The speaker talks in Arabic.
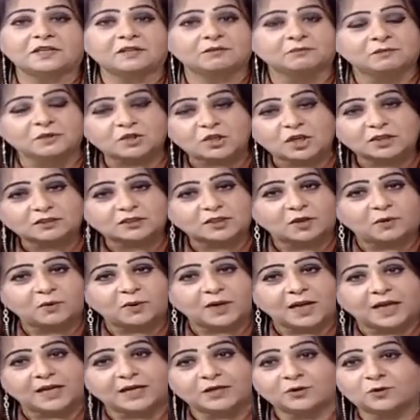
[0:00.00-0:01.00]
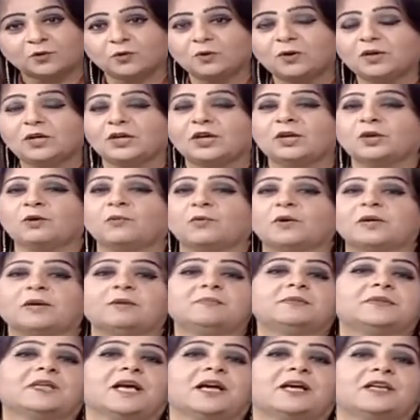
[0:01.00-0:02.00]
مش هنطول عليكم
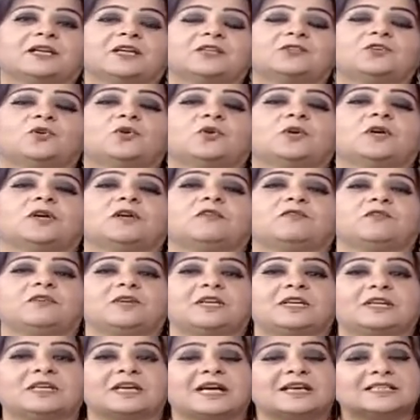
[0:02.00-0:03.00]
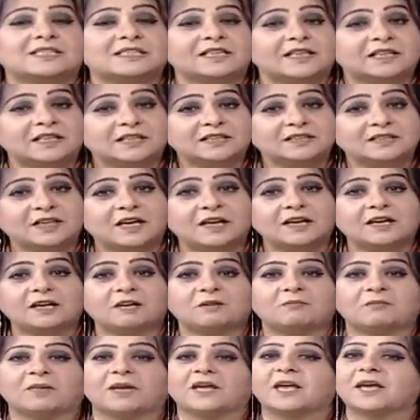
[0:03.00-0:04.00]
ونبدا ندخل في اسئلتنا
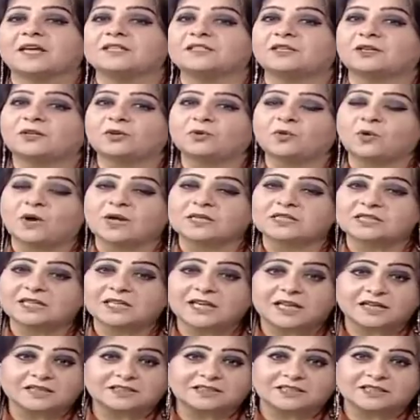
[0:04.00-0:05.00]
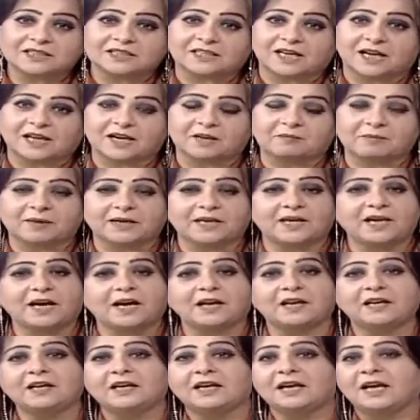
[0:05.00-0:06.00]
مجهزين لكم اسئله كتيره على
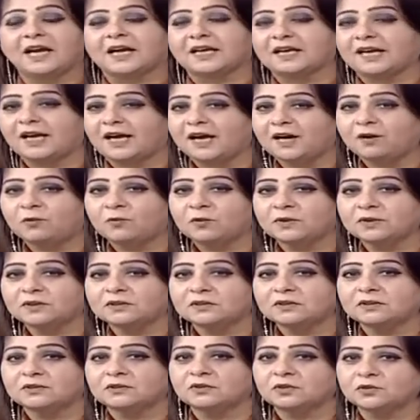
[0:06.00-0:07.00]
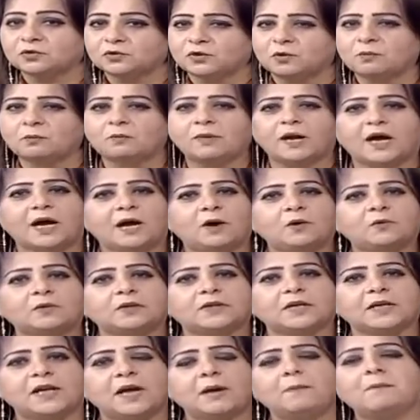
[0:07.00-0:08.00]
المناعه هنحاول نضم او
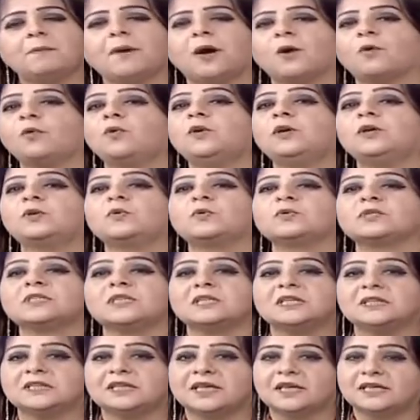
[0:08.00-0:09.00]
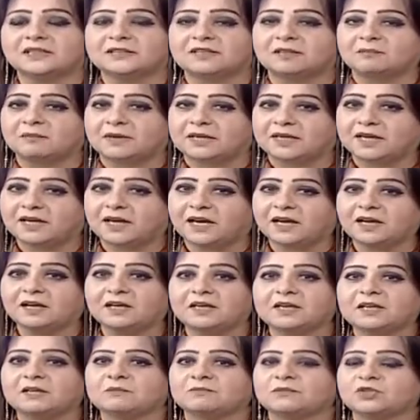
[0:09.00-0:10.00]
نجمع كل جزئيات المناعه
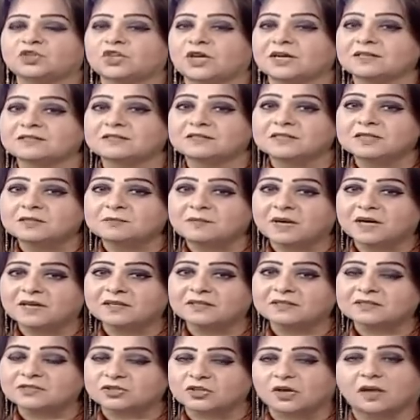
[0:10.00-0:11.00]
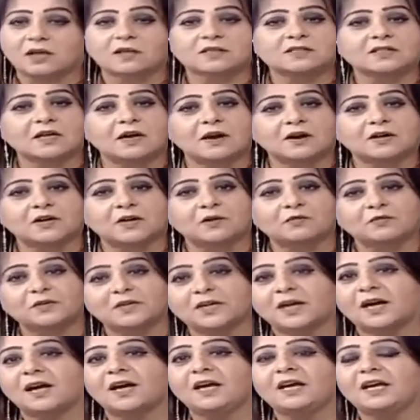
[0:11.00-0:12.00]
مش هنسيب اي ثغره
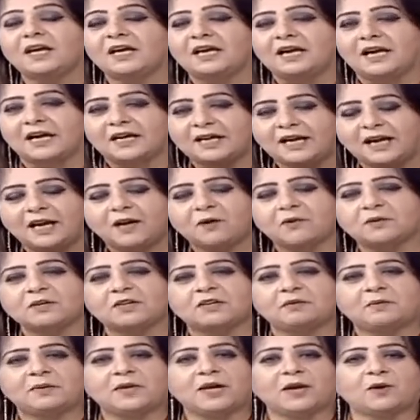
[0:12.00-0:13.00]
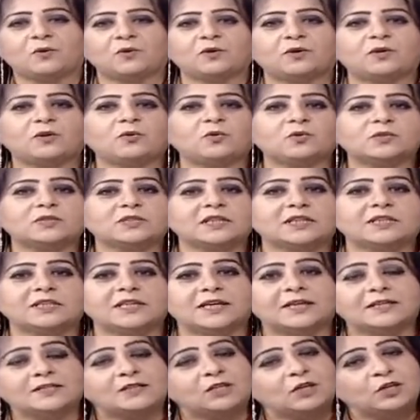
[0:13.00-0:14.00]
فيها هنحاول نرمي كل
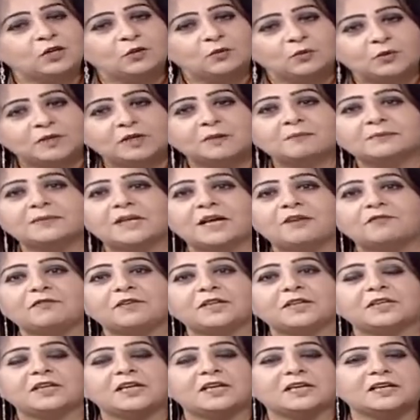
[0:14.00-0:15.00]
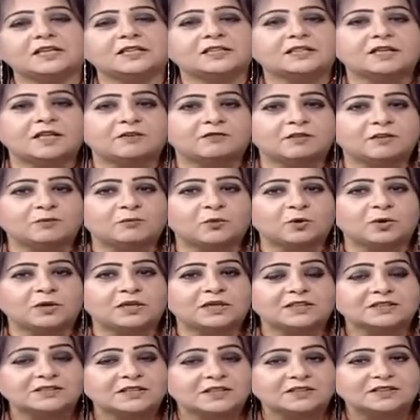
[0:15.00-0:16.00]
الجزئيات ونبدا في رحلتنا في
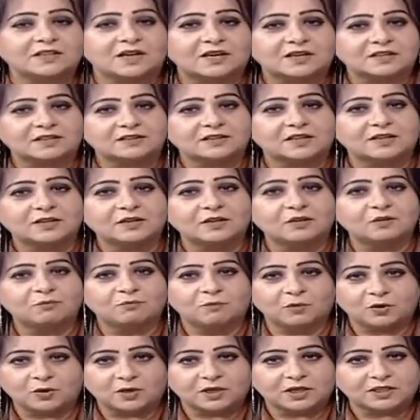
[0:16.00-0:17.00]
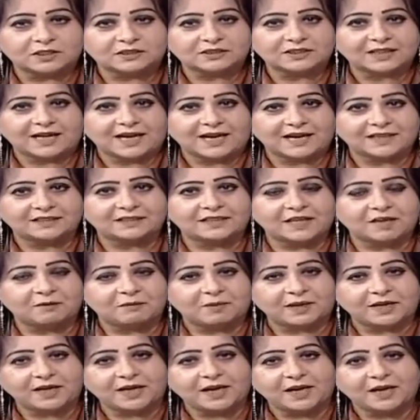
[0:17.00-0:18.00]
بوكلتنا النهارده بوكلت عن
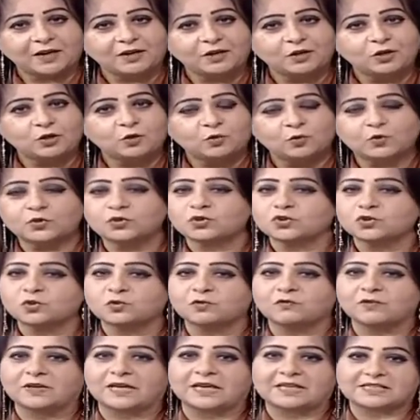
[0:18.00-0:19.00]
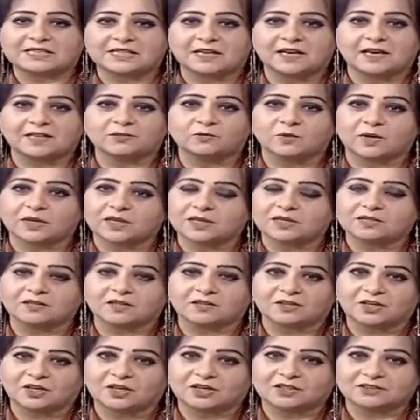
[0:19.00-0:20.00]
المناعه ونشوف الاسئله اللي هتواجهنا
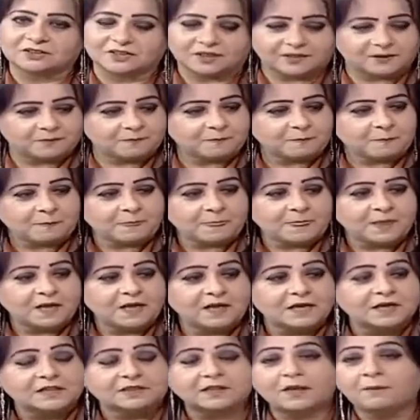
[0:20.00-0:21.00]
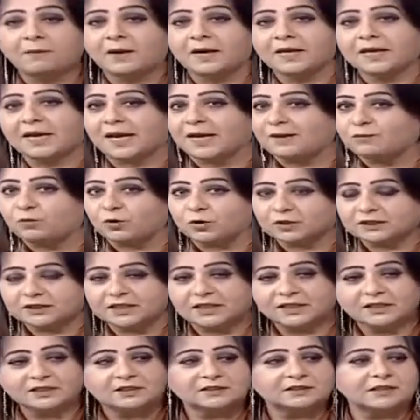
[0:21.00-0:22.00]
النهارده ايه طبعا
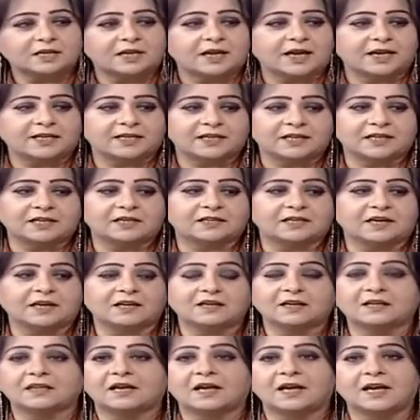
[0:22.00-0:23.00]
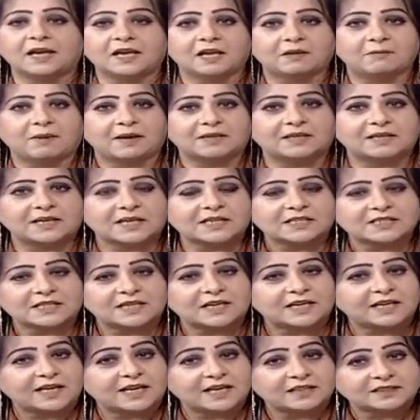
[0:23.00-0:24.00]
كالمعتاد هيجيلنا أجب عن
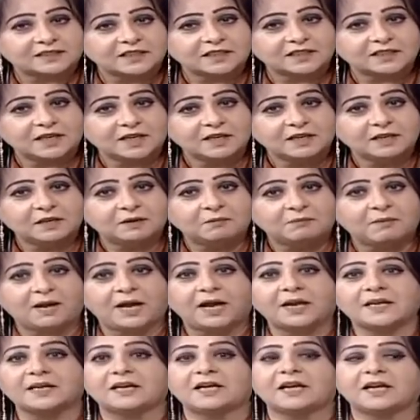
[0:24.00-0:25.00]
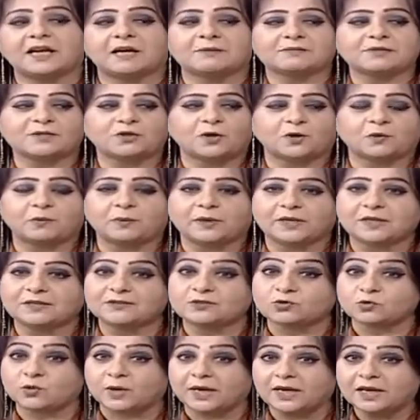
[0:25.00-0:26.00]
الأسئلة الآتية معانا 45
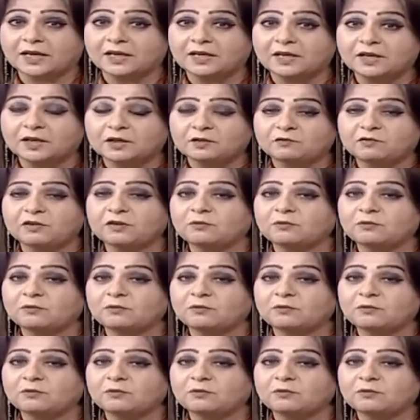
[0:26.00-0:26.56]
سؤال في